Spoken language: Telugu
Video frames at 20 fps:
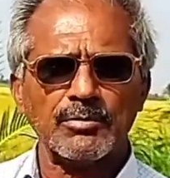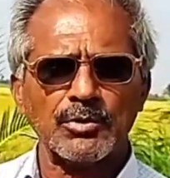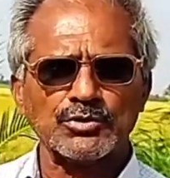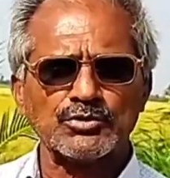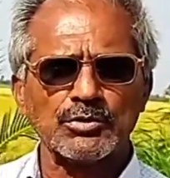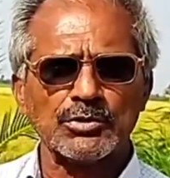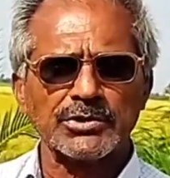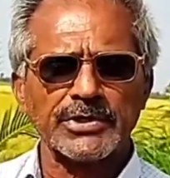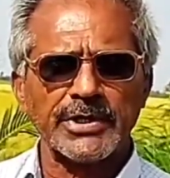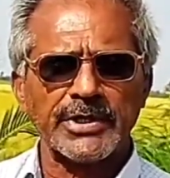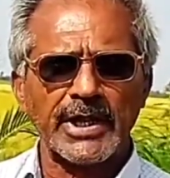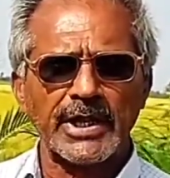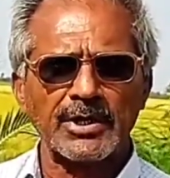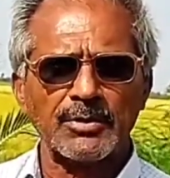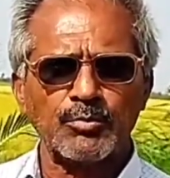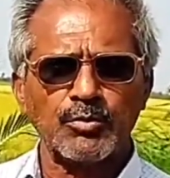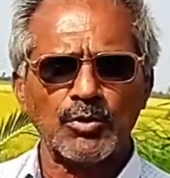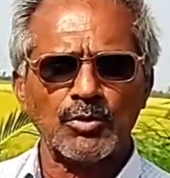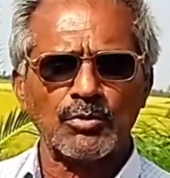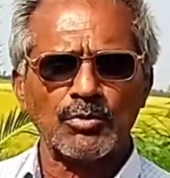వసూలు
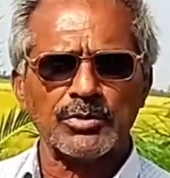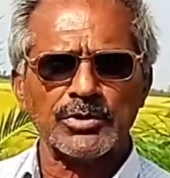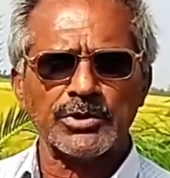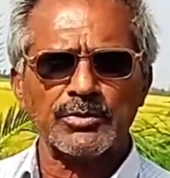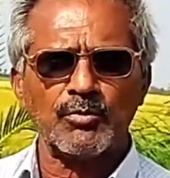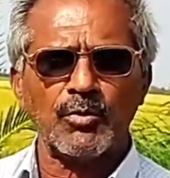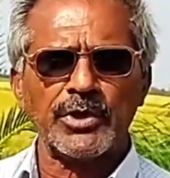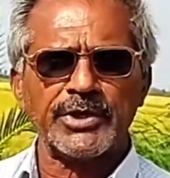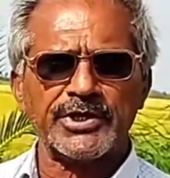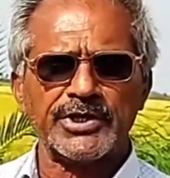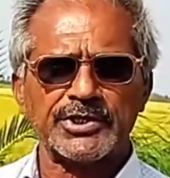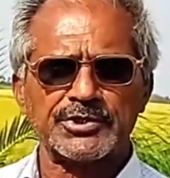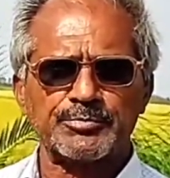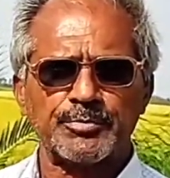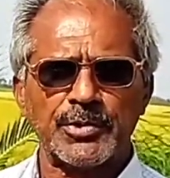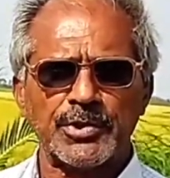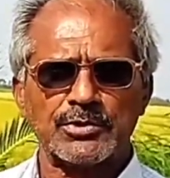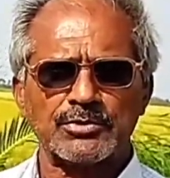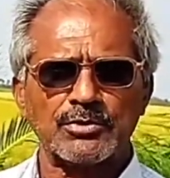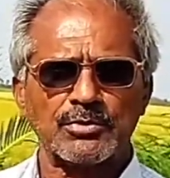చేయడానికి పూనుకుంది ఓటీఎస్
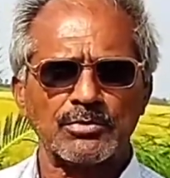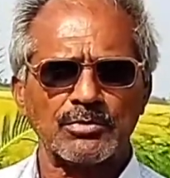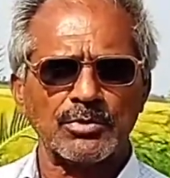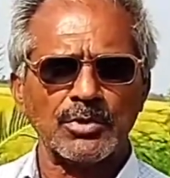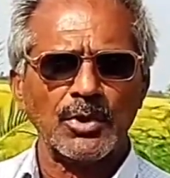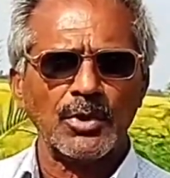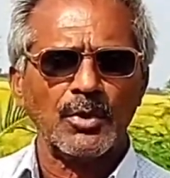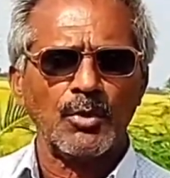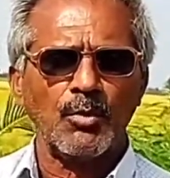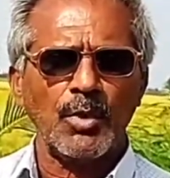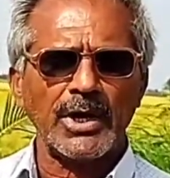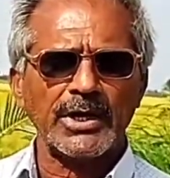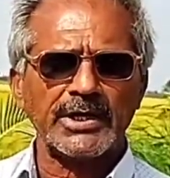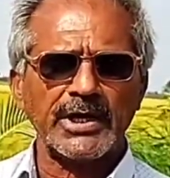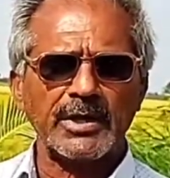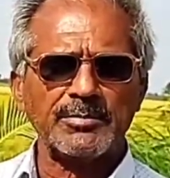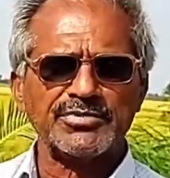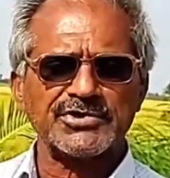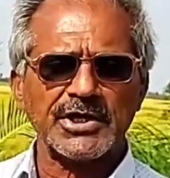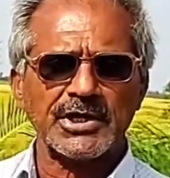పేరుతో వన్
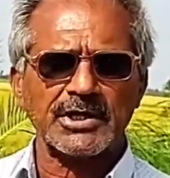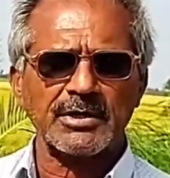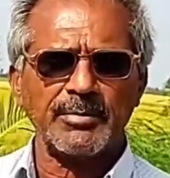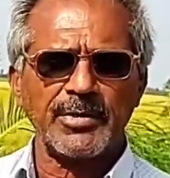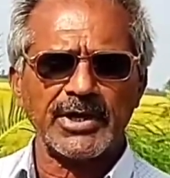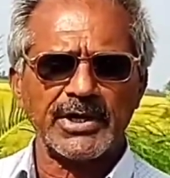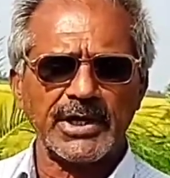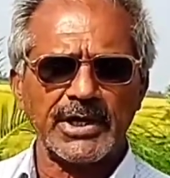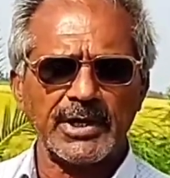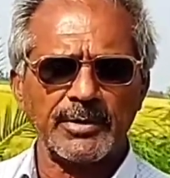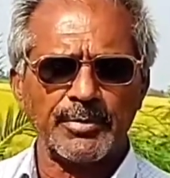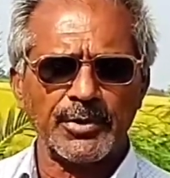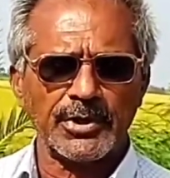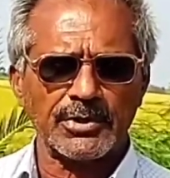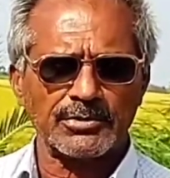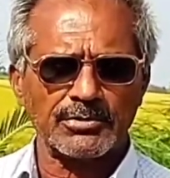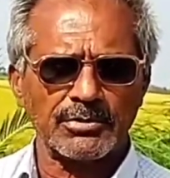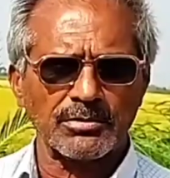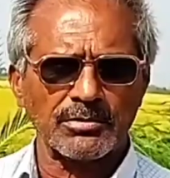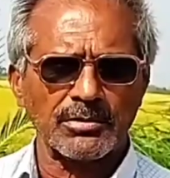టైం సెటిల్మెంట్ అనే
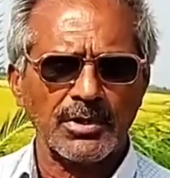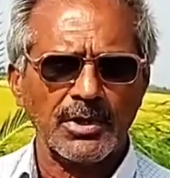పేరుతో